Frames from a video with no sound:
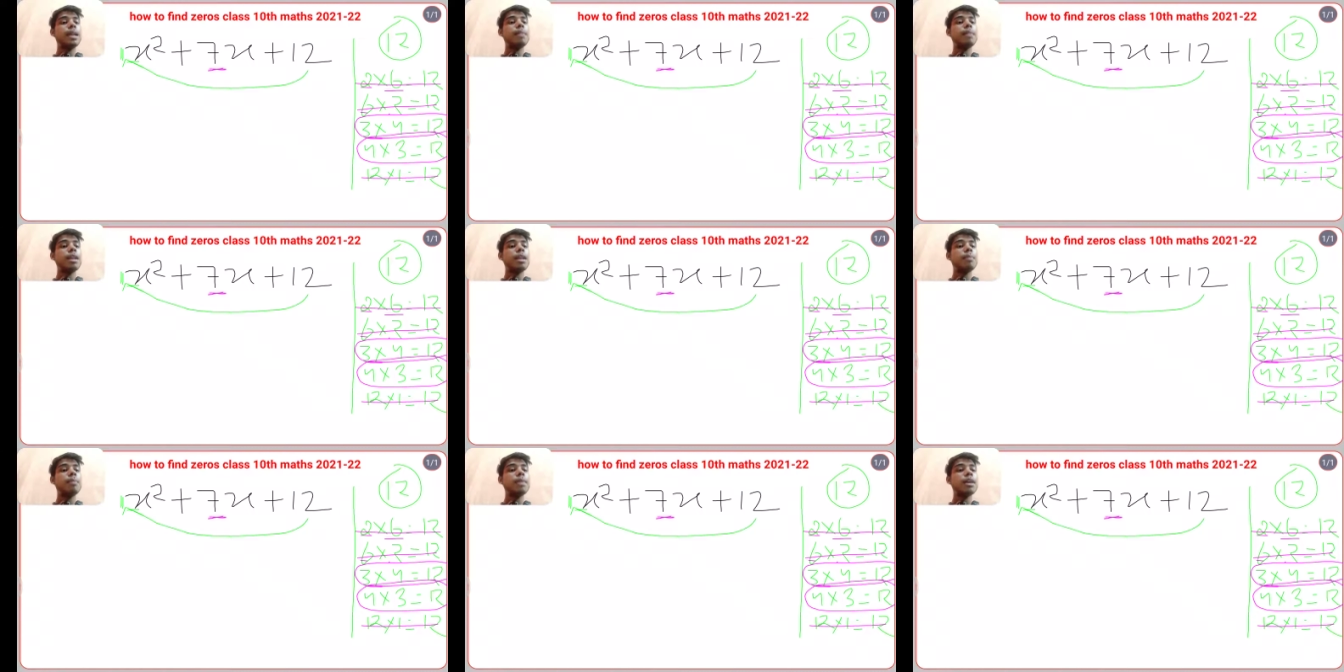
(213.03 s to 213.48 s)

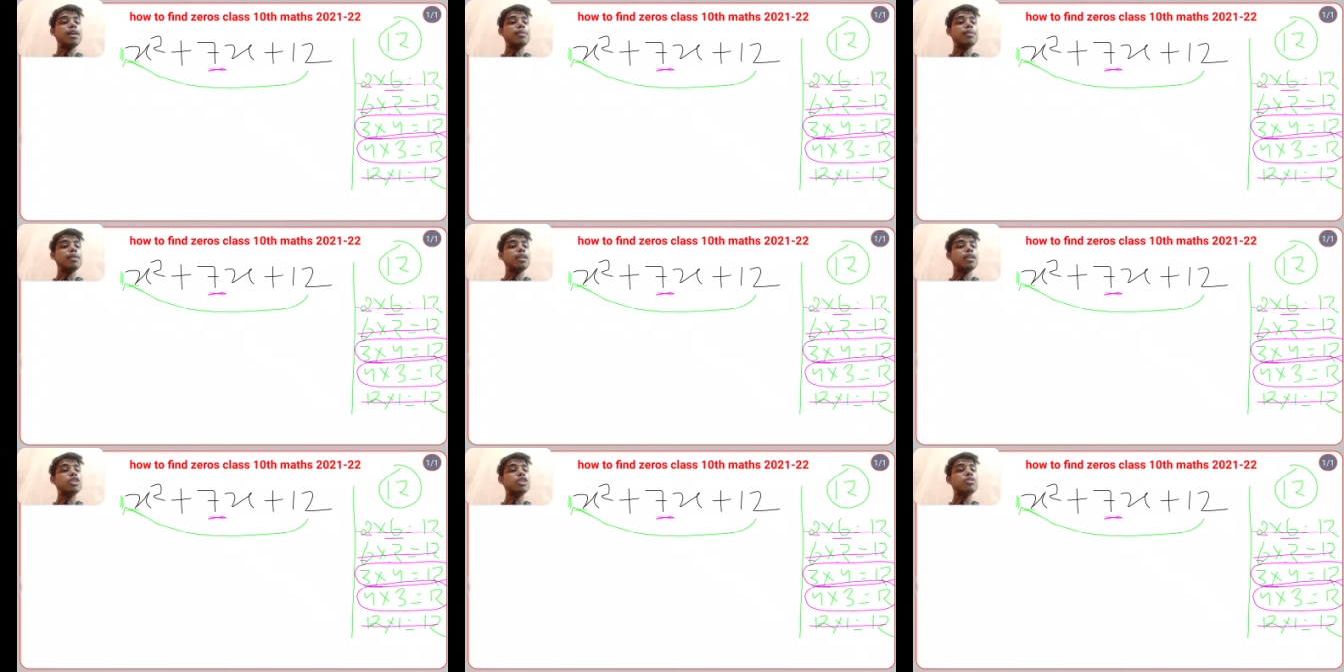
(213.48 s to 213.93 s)
मेरा पेयर
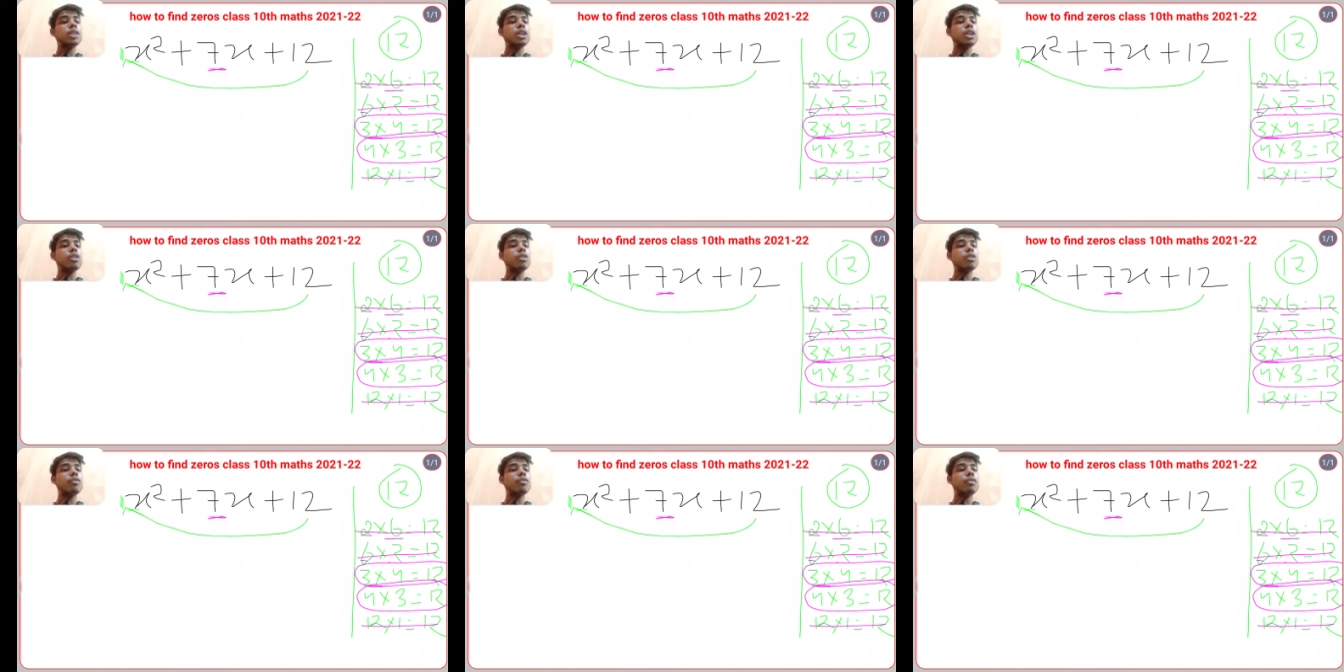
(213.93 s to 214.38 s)
बन रहा है तो मैं
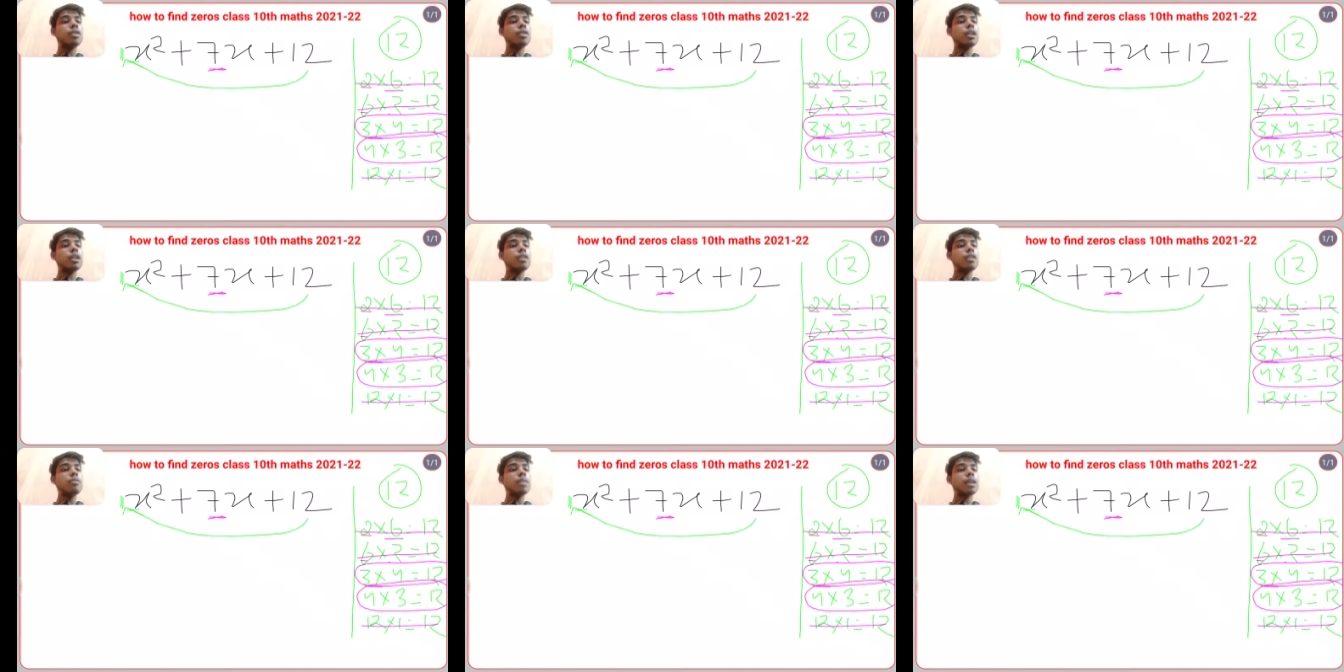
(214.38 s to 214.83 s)
थ्री और फोर ले
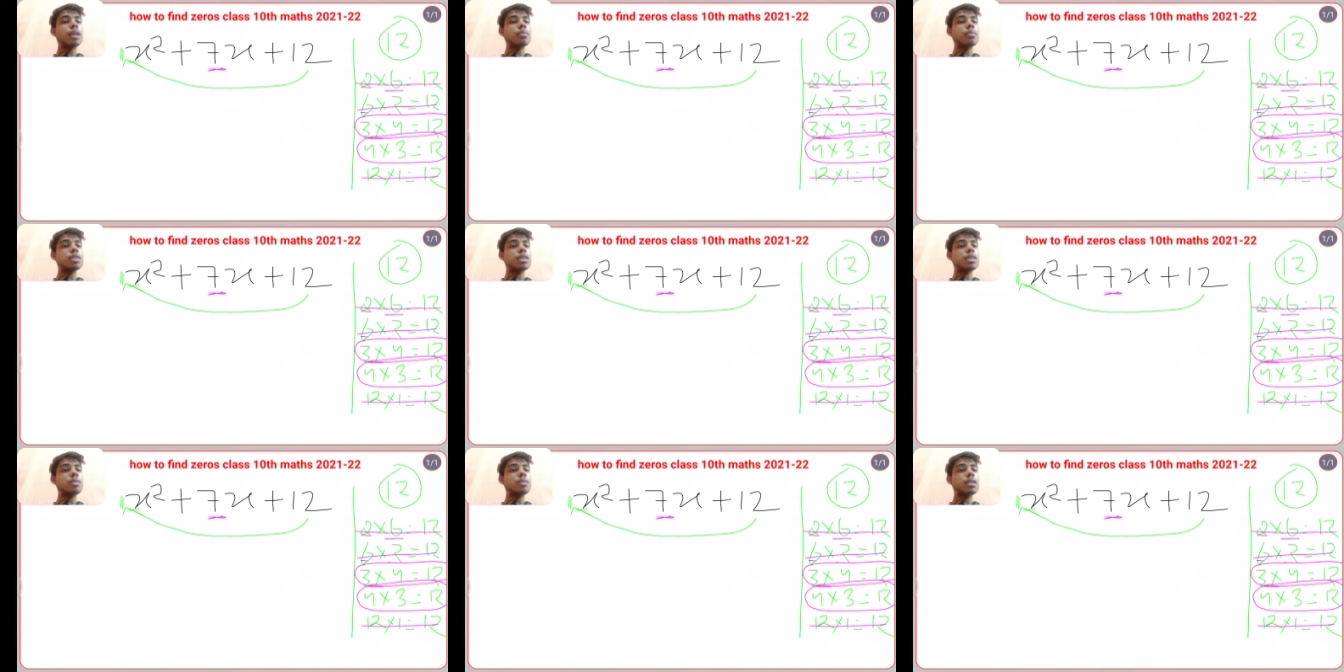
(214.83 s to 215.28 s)
रहा हूँ बाकी
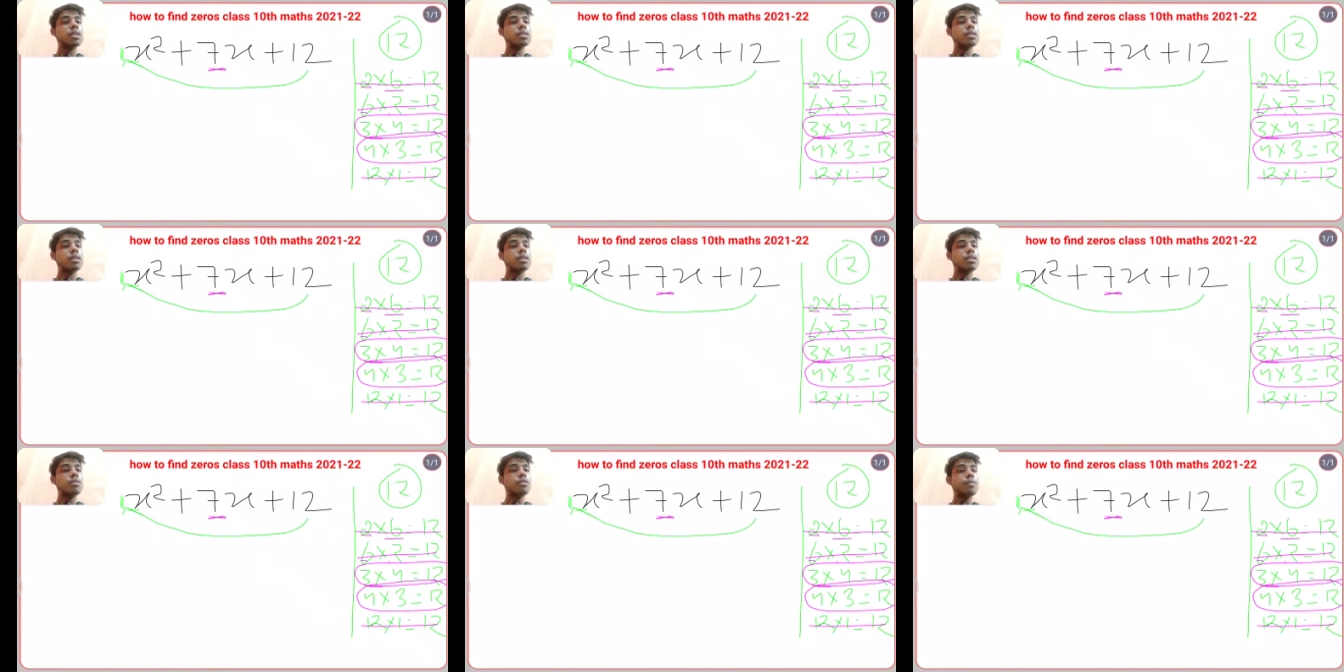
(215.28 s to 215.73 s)
मैं सब इरेज
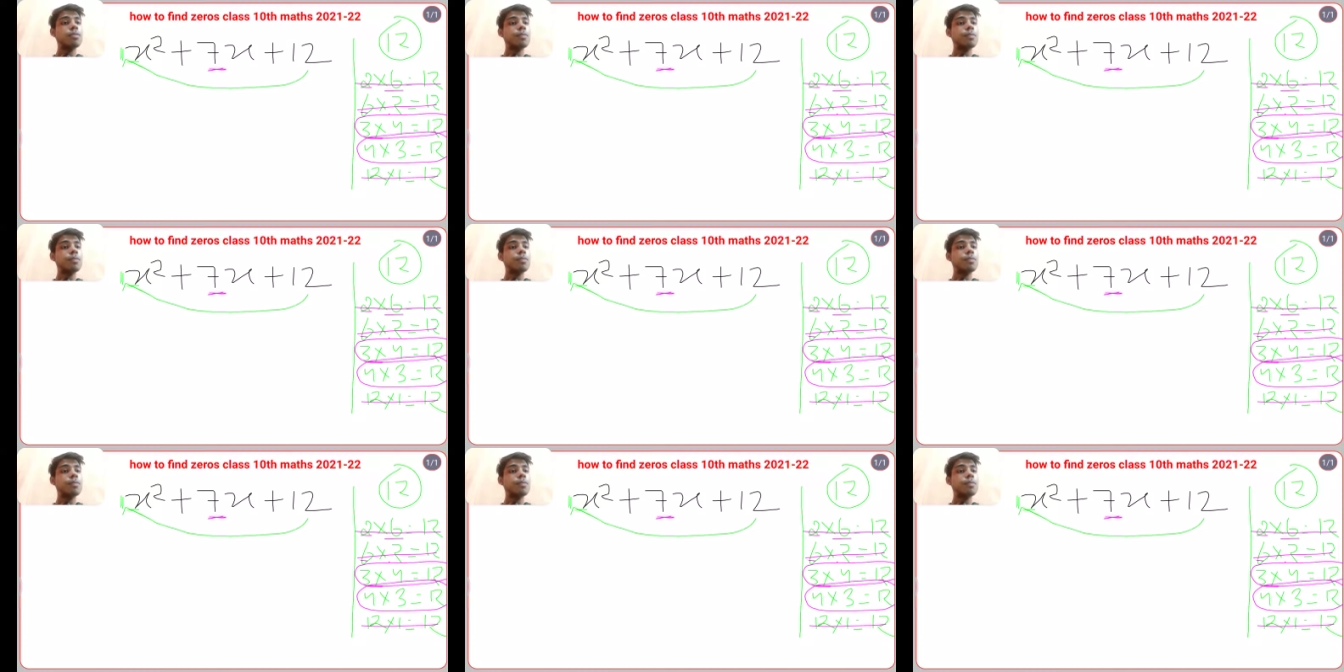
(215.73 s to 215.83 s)
कर रहा हूँ